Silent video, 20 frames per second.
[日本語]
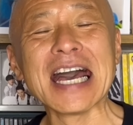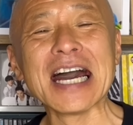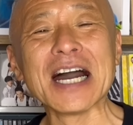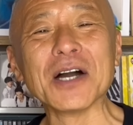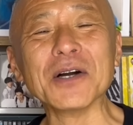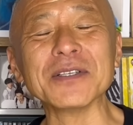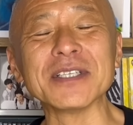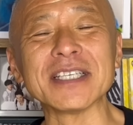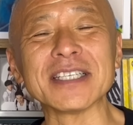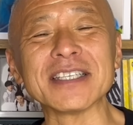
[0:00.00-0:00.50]

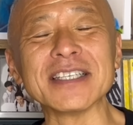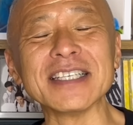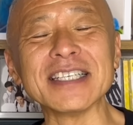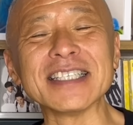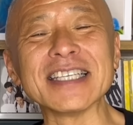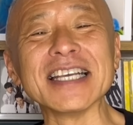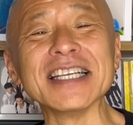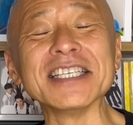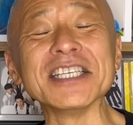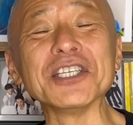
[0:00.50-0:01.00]
本日
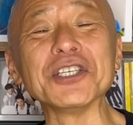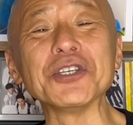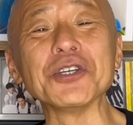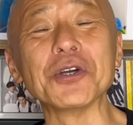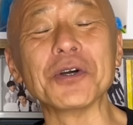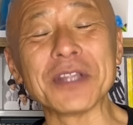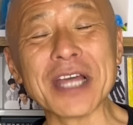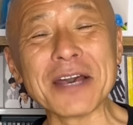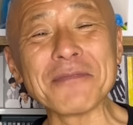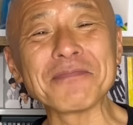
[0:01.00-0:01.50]

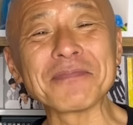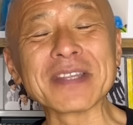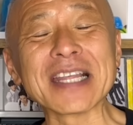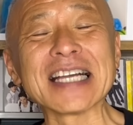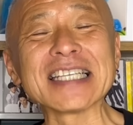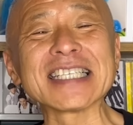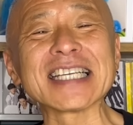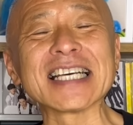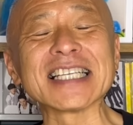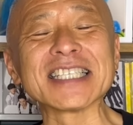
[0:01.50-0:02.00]
2024年
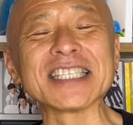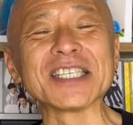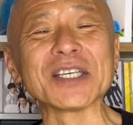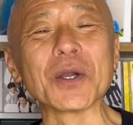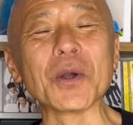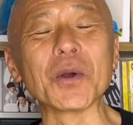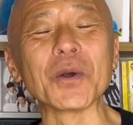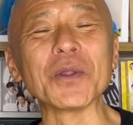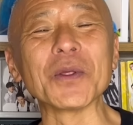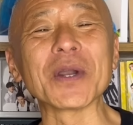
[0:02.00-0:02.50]
8月
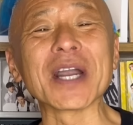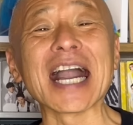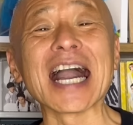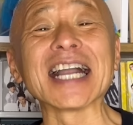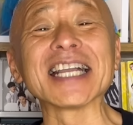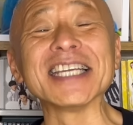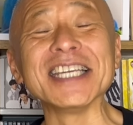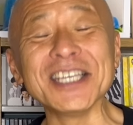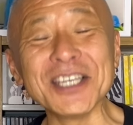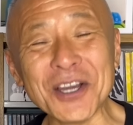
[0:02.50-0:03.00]
9日
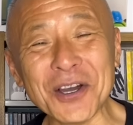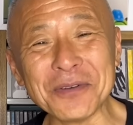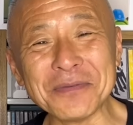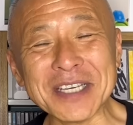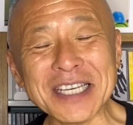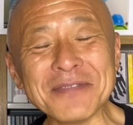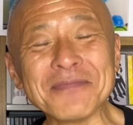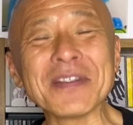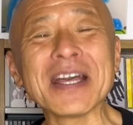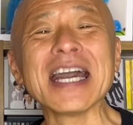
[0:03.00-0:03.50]
金曜
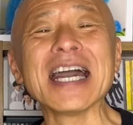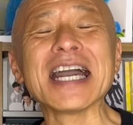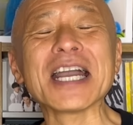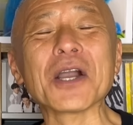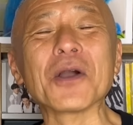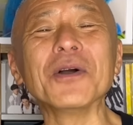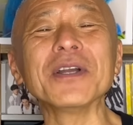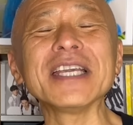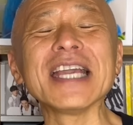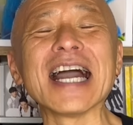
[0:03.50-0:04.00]
日、
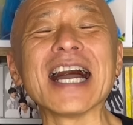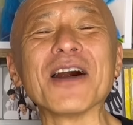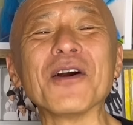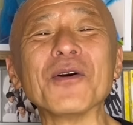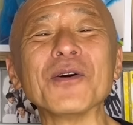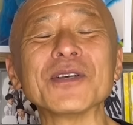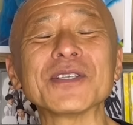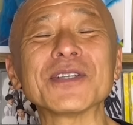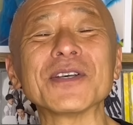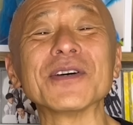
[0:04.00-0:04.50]
今夜
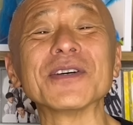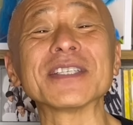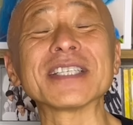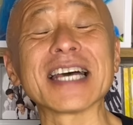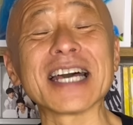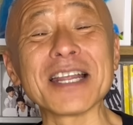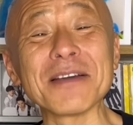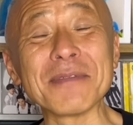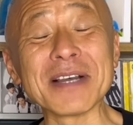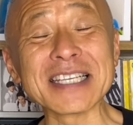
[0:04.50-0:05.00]
放送
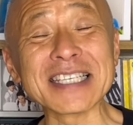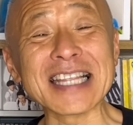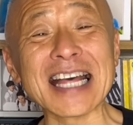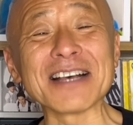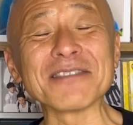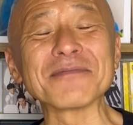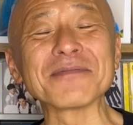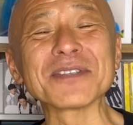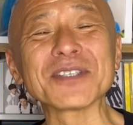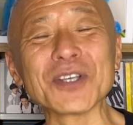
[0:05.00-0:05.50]
されまし
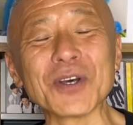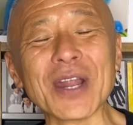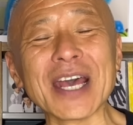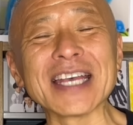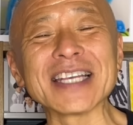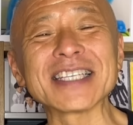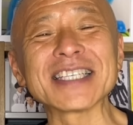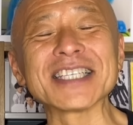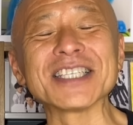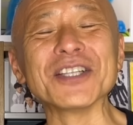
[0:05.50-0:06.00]
た、それ
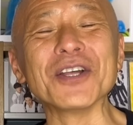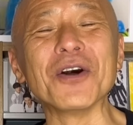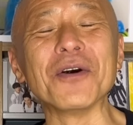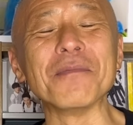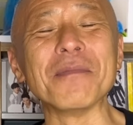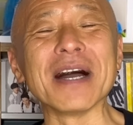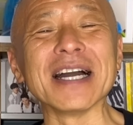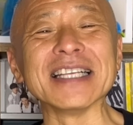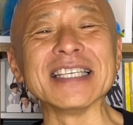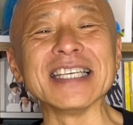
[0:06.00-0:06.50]

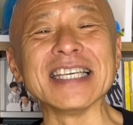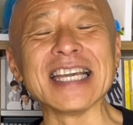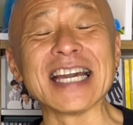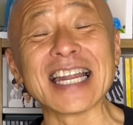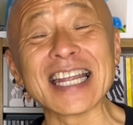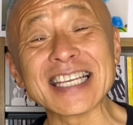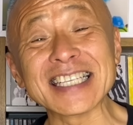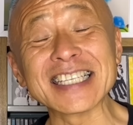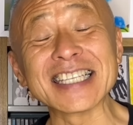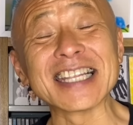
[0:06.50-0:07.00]
スノーマンにや
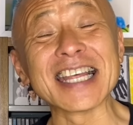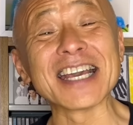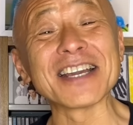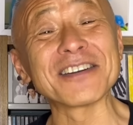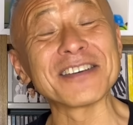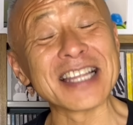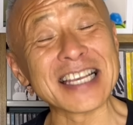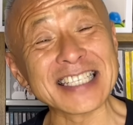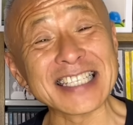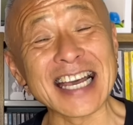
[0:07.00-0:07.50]
らせて
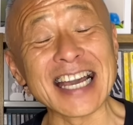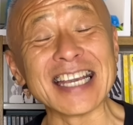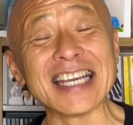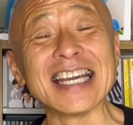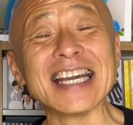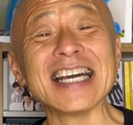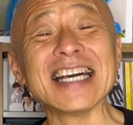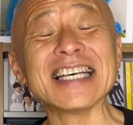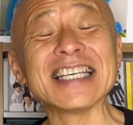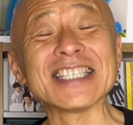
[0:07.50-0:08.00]
ください、
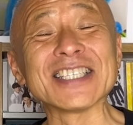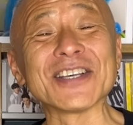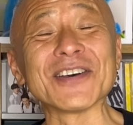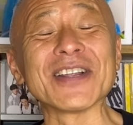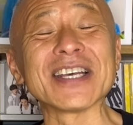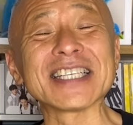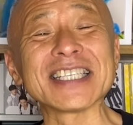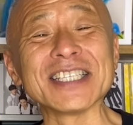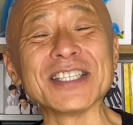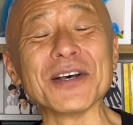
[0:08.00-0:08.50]
そ
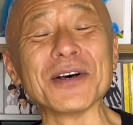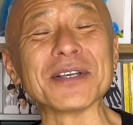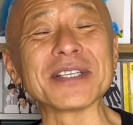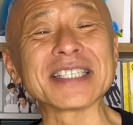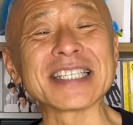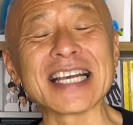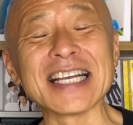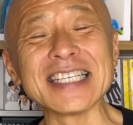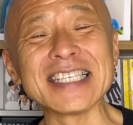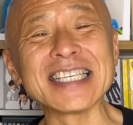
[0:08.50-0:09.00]
れスの
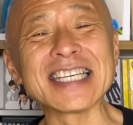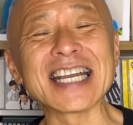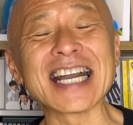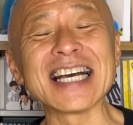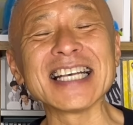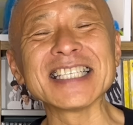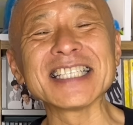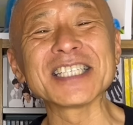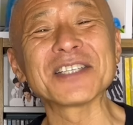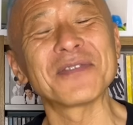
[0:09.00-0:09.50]
3時
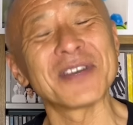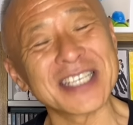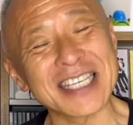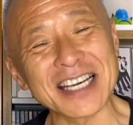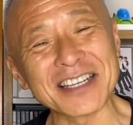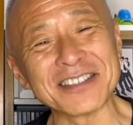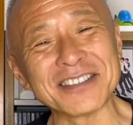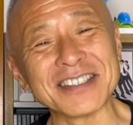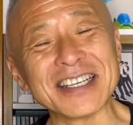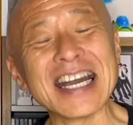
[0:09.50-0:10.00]
間
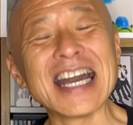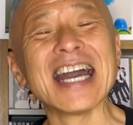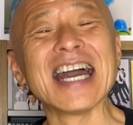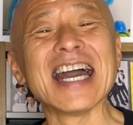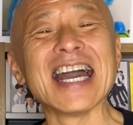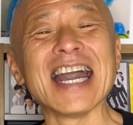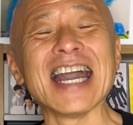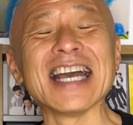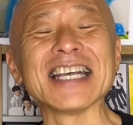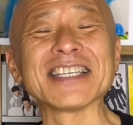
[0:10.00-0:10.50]
スペシャル、
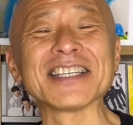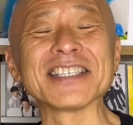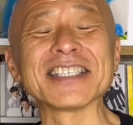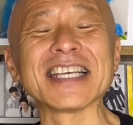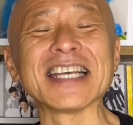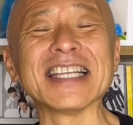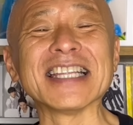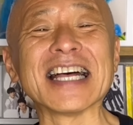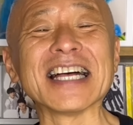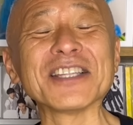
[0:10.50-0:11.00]
えー、そし
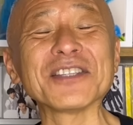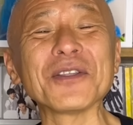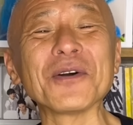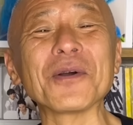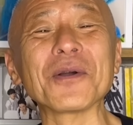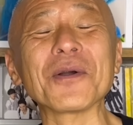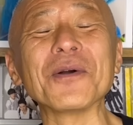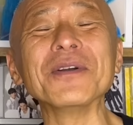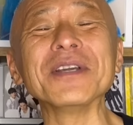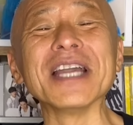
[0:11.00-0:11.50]
てなん
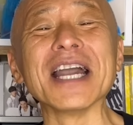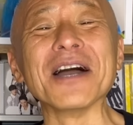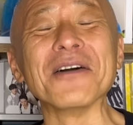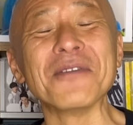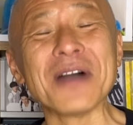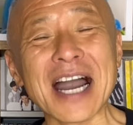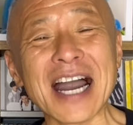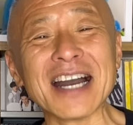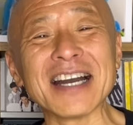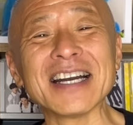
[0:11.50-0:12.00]
と今夜
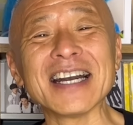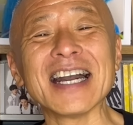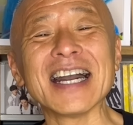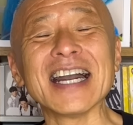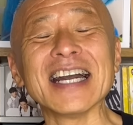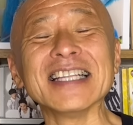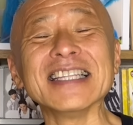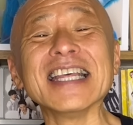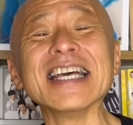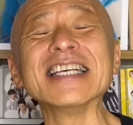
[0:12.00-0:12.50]
は
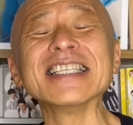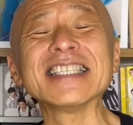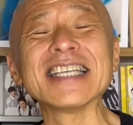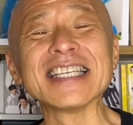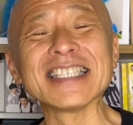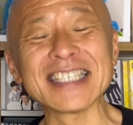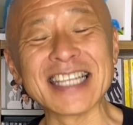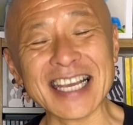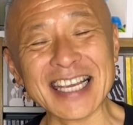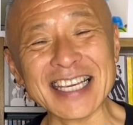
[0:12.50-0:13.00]
伝
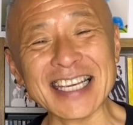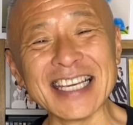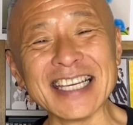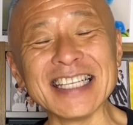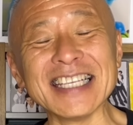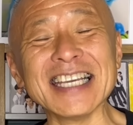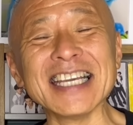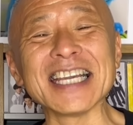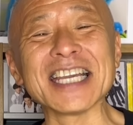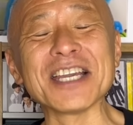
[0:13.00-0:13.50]
説的
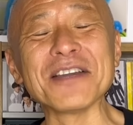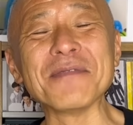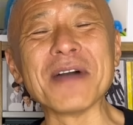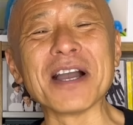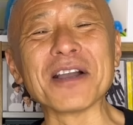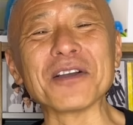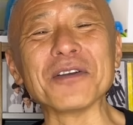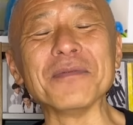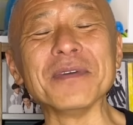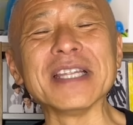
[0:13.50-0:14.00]
人気
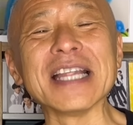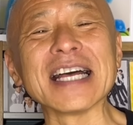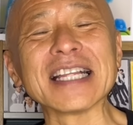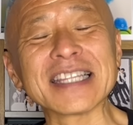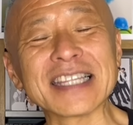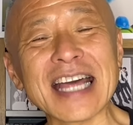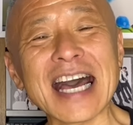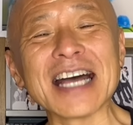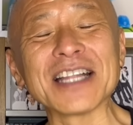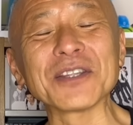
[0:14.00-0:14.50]
番組だっ
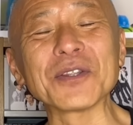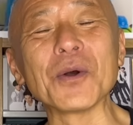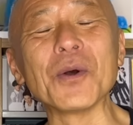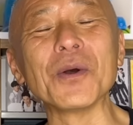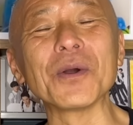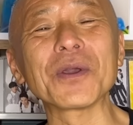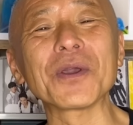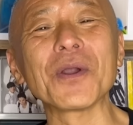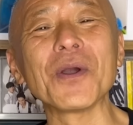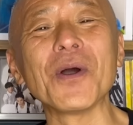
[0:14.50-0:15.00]
た
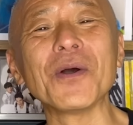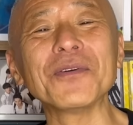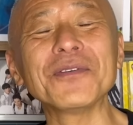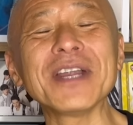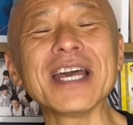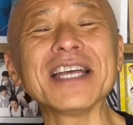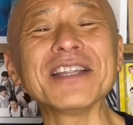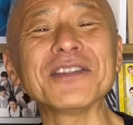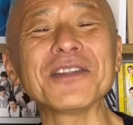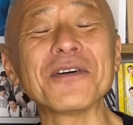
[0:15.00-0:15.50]
東京
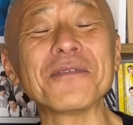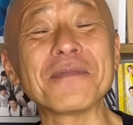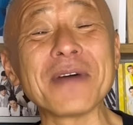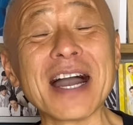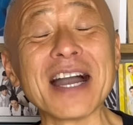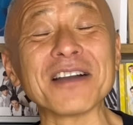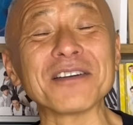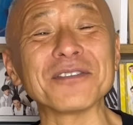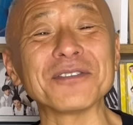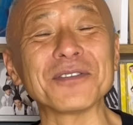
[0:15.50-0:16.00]

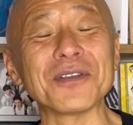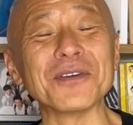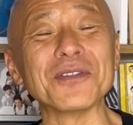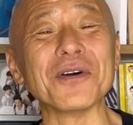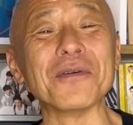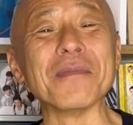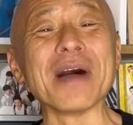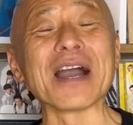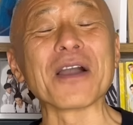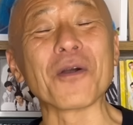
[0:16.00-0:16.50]
フレンドパークと
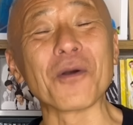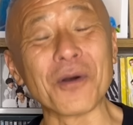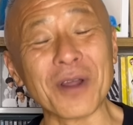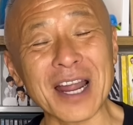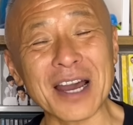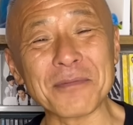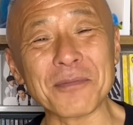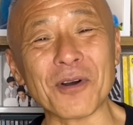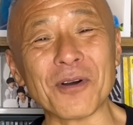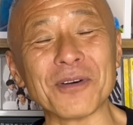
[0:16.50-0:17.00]
のま
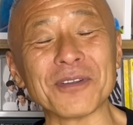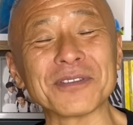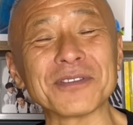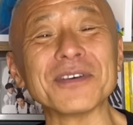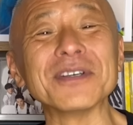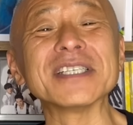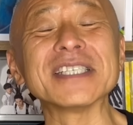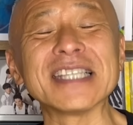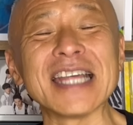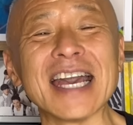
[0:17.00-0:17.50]
コラボ
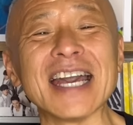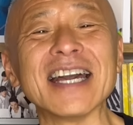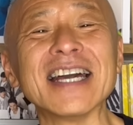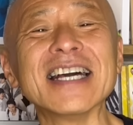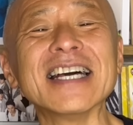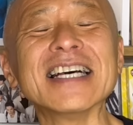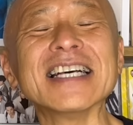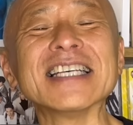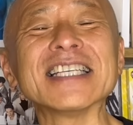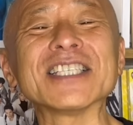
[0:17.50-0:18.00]
として、
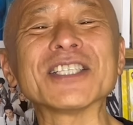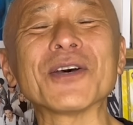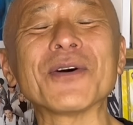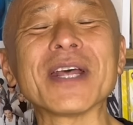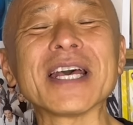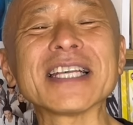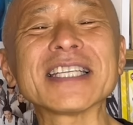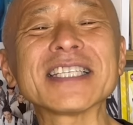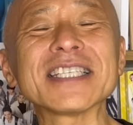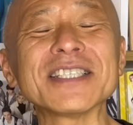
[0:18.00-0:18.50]
そ
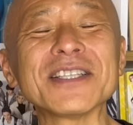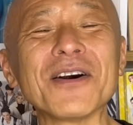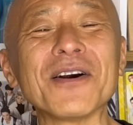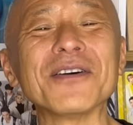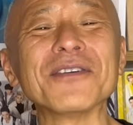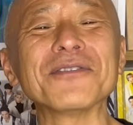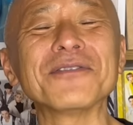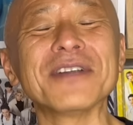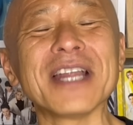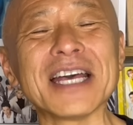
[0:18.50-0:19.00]
れスの
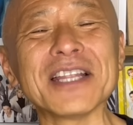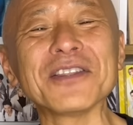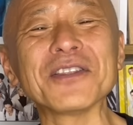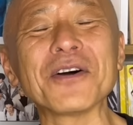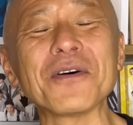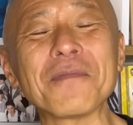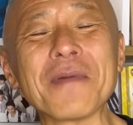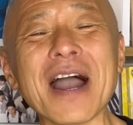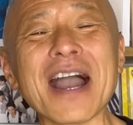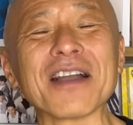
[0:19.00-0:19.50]

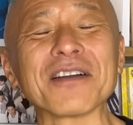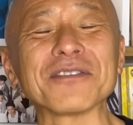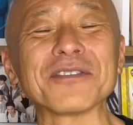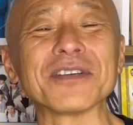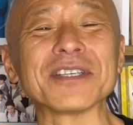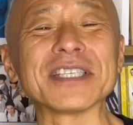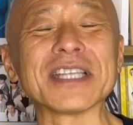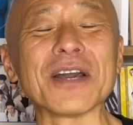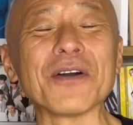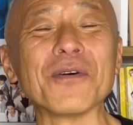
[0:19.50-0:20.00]
フレンドパークと
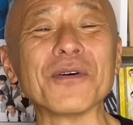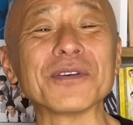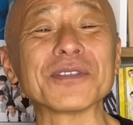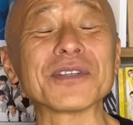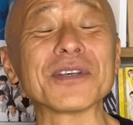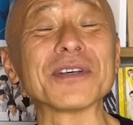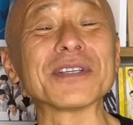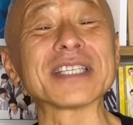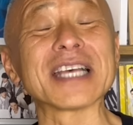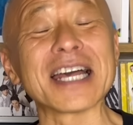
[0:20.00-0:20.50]
して放
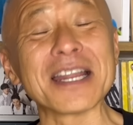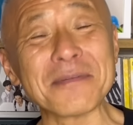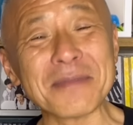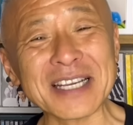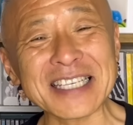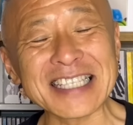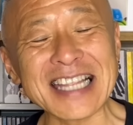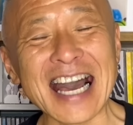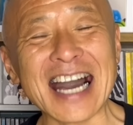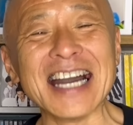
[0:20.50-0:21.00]
送されま
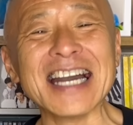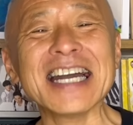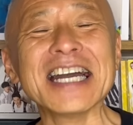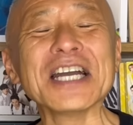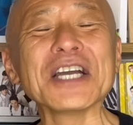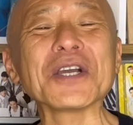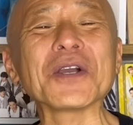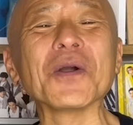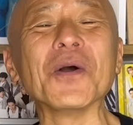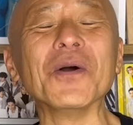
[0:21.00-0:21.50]
した、
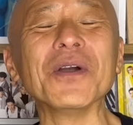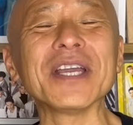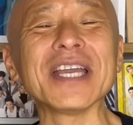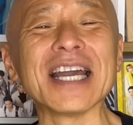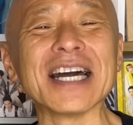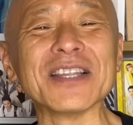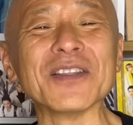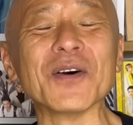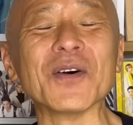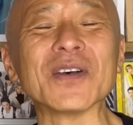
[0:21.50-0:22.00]
今
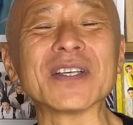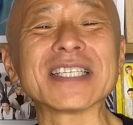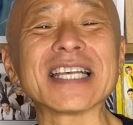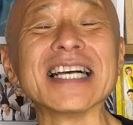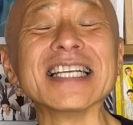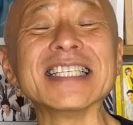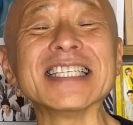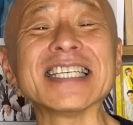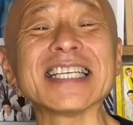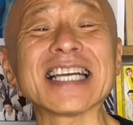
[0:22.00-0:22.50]
夜の
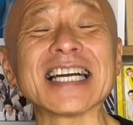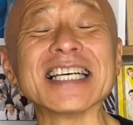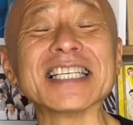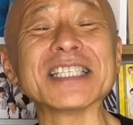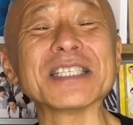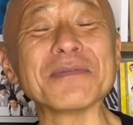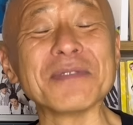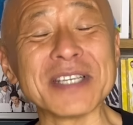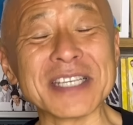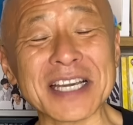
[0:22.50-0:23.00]
3時間
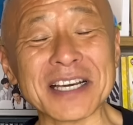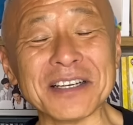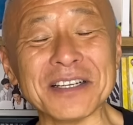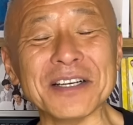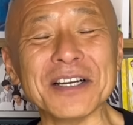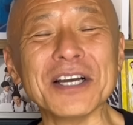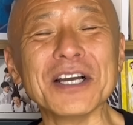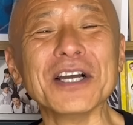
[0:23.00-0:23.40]
スペシャル、